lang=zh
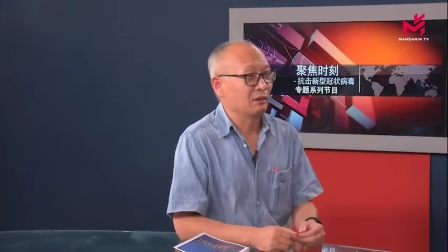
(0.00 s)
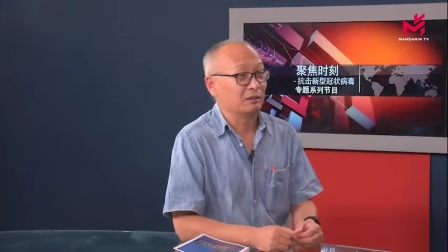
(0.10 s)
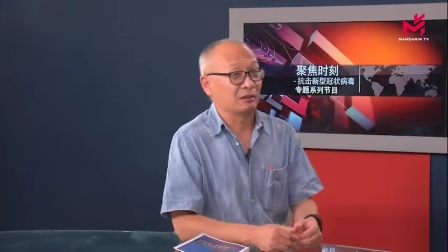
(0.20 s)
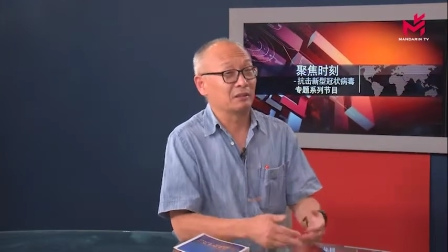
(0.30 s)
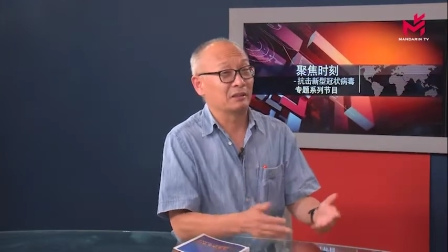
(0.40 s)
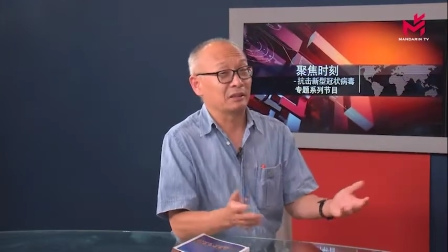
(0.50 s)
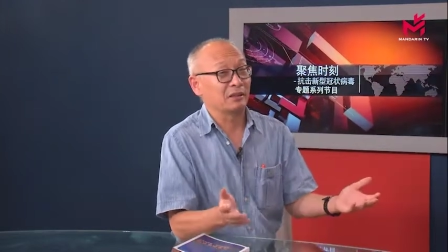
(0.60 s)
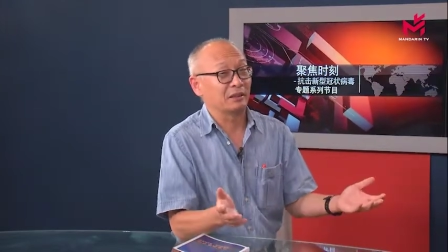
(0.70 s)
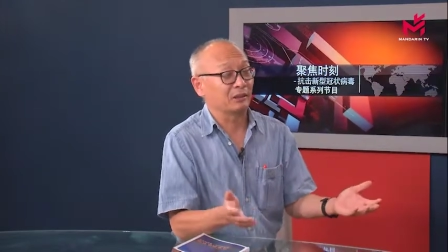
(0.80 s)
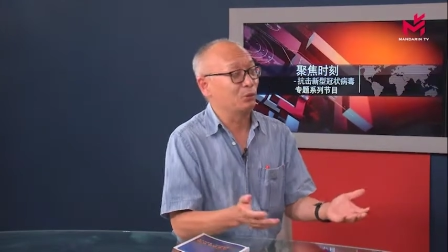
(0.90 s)
那那人
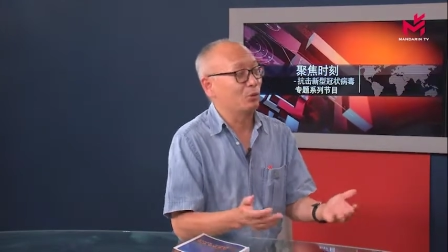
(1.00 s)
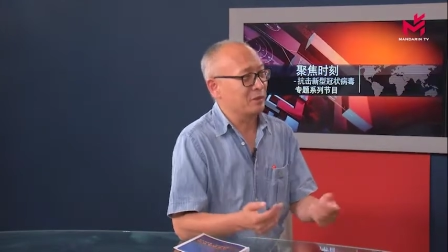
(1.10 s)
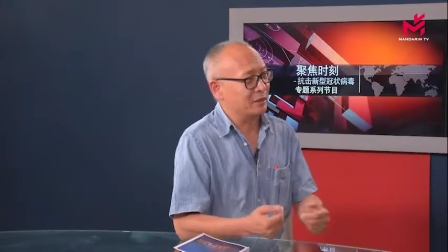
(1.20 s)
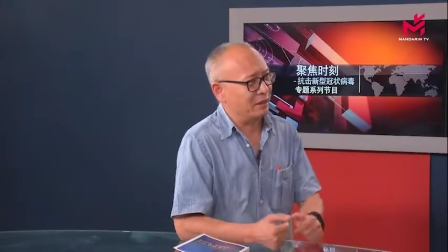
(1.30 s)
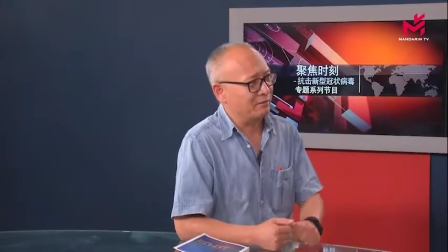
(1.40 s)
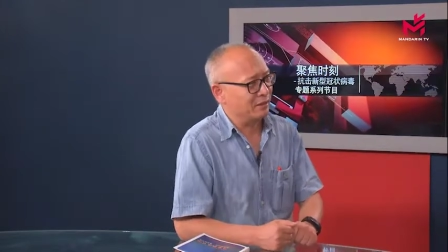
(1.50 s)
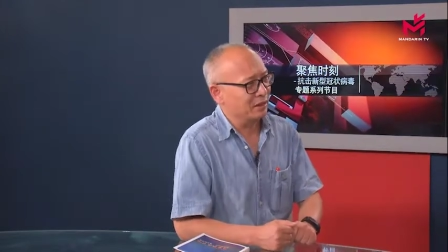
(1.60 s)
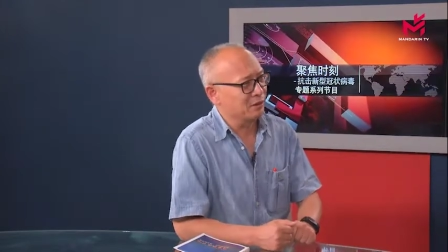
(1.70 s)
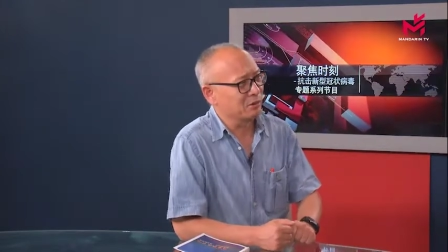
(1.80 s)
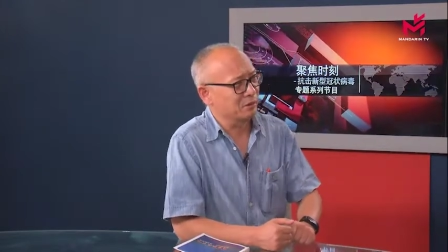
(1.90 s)
家对我们的看法
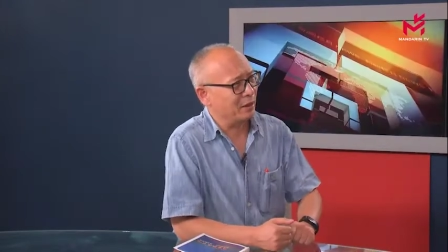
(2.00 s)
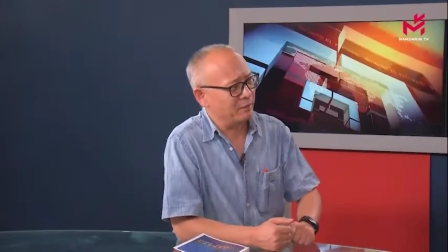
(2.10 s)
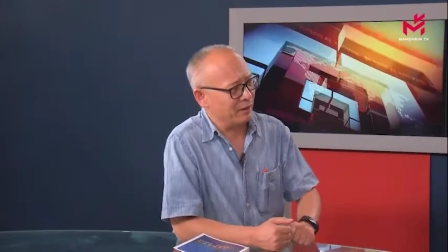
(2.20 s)
肯定有改变。